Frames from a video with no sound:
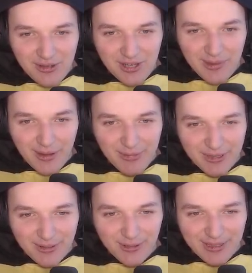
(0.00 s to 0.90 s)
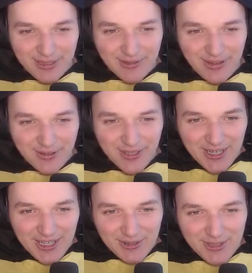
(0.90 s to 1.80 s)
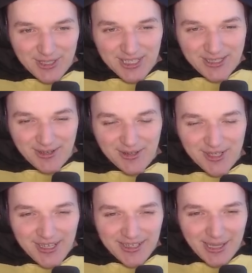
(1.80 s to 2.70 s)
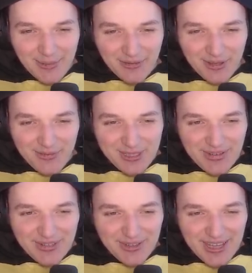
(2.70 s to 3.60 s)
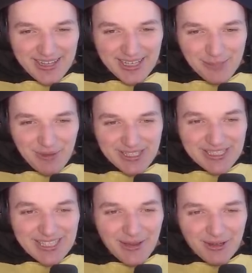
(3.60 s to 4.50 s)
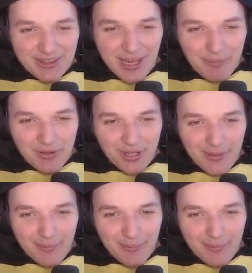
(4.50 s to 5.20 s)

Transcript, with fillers: nie ma. O, matko, matko, matko, to się źle skończy. Naprawdę, widzowie, no nie, ja nie spędzę całego dnia pod domem